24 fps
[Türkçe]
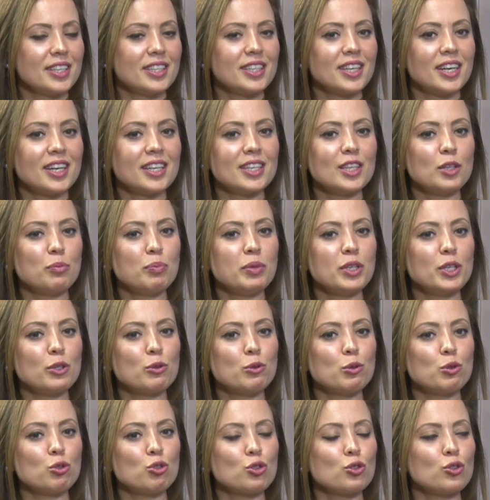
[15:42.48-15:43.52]
Yani bir
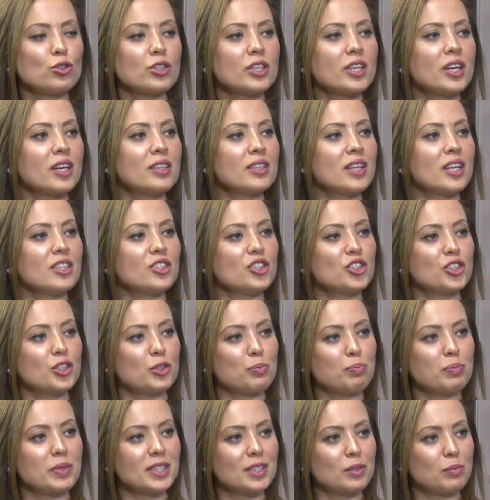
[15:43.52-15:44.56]
kuşun kanat
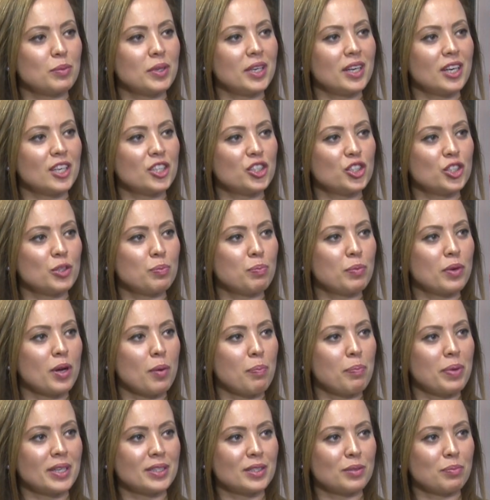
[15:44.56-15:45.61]
çırpması bile açıp
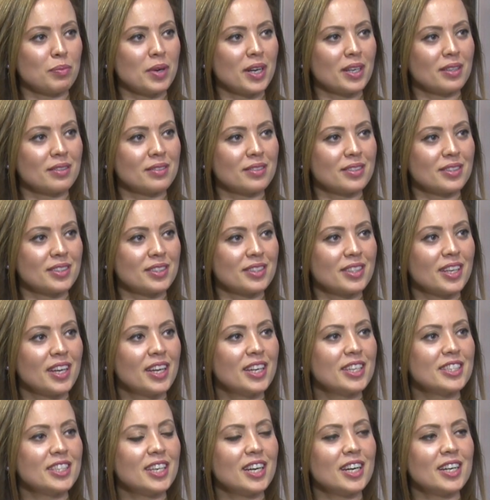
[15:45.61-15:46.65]
kapatmaktır.
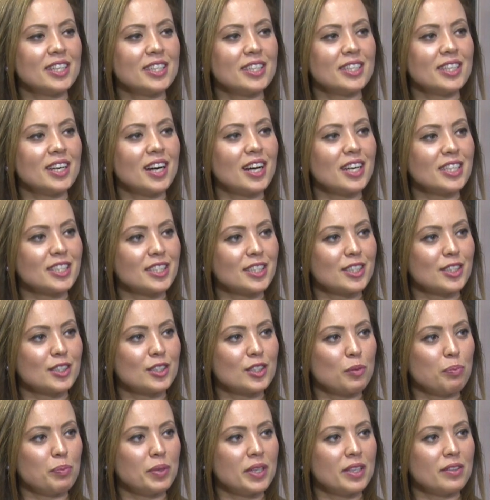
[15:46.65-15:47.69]
Yani
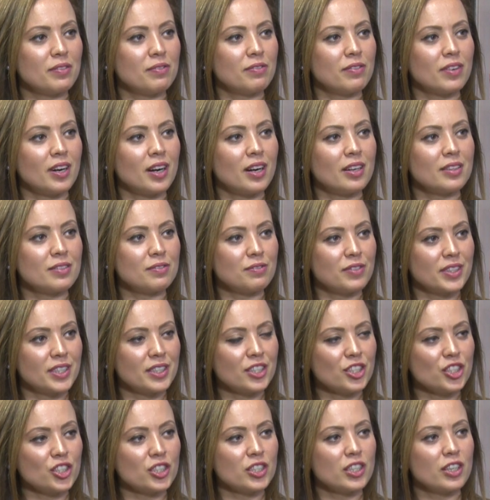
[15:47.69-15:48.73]
aslında bir
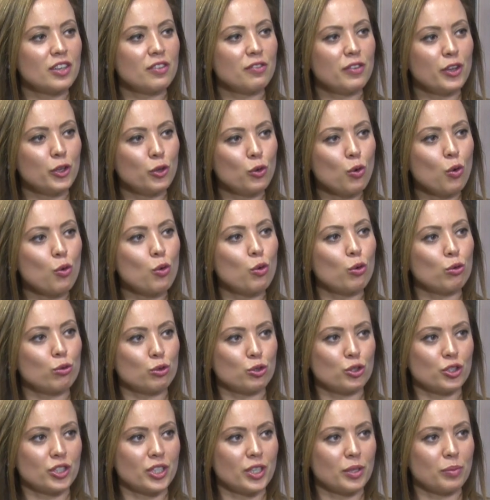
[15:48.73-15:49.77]
varış ve yok
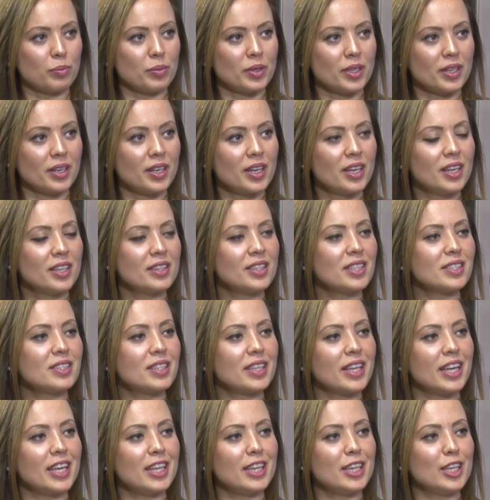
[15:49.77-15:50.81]
oluş gibi.
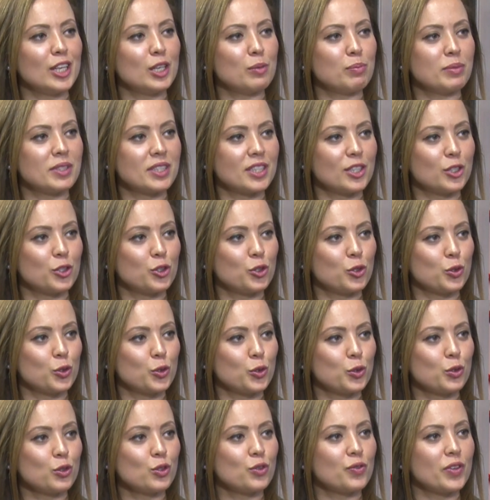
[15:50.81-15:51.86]
Nasıl ellerimiz
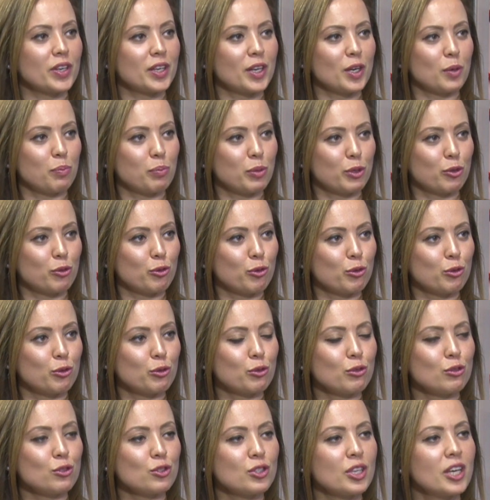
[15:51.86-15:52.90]
açıyoruz ve
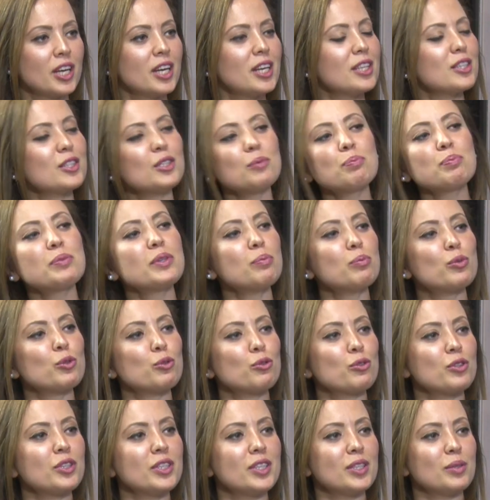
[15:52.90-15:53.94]
kapatıyoruz? Tıpkı
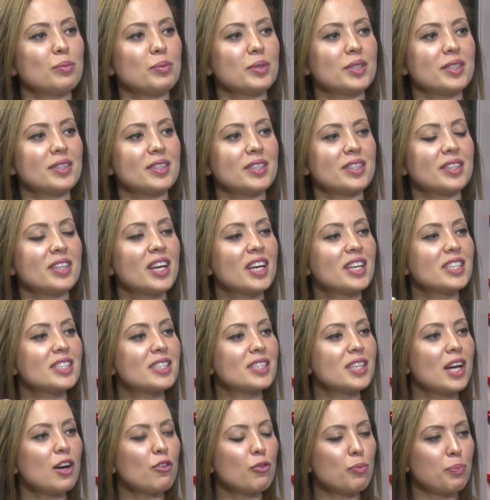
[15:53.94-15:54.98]
bunun gibidir.
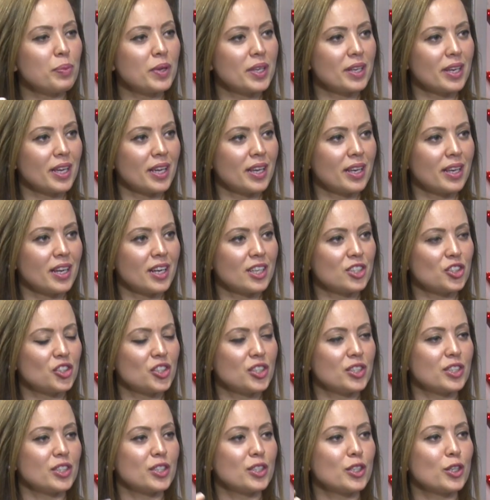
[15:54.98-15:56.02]
Saf bir
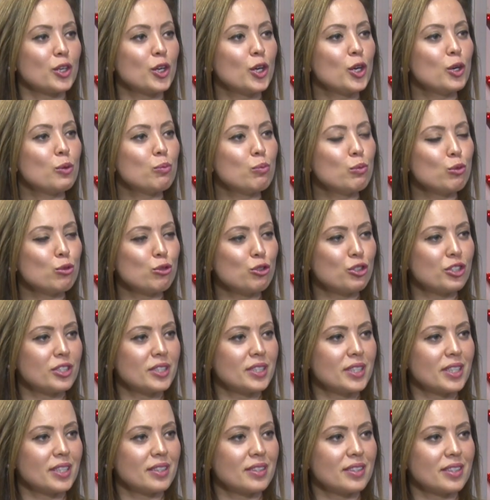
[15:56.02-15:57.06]
enerjidir,
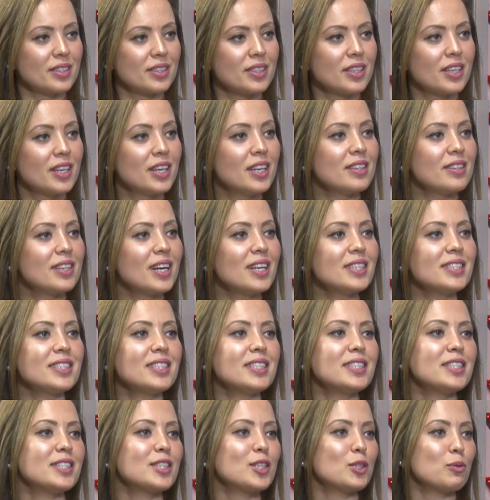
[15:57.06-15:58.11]
mucizedir.
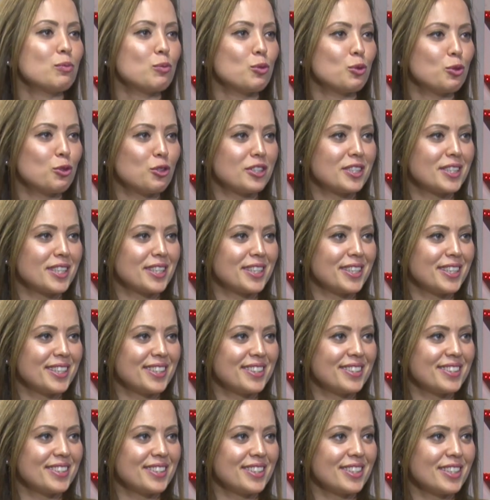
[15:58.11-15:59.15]
Dersiniz ki mucize
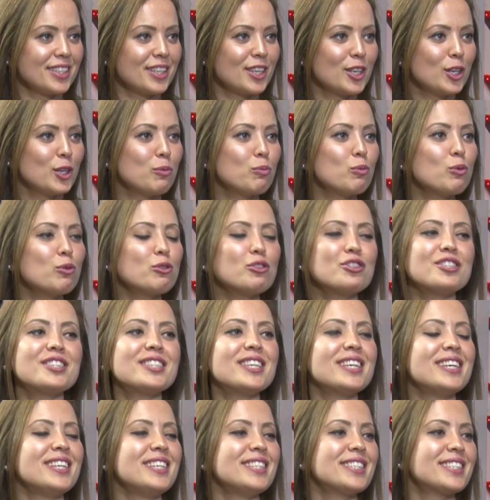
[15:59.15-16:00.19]
nedir?
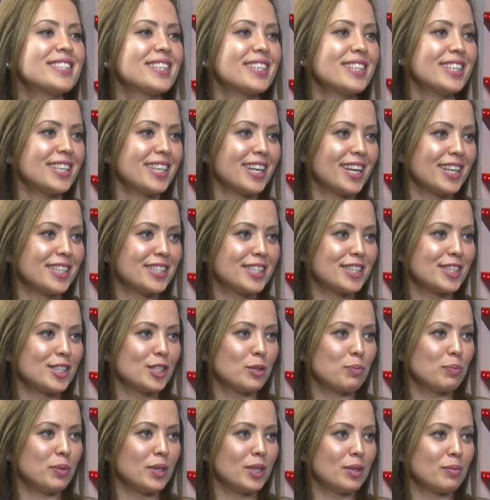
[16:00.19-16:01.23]
Mucize insanın
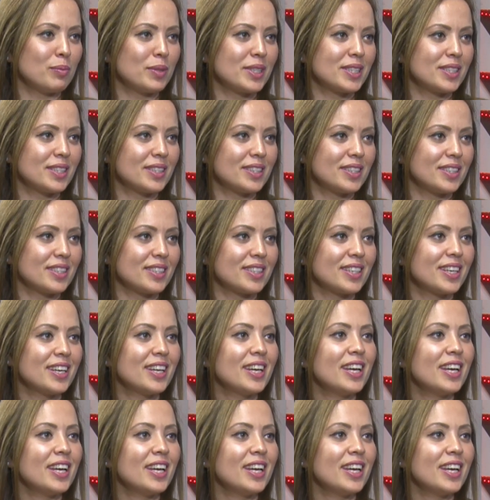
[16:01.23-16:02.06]
kendisini bilmesidir.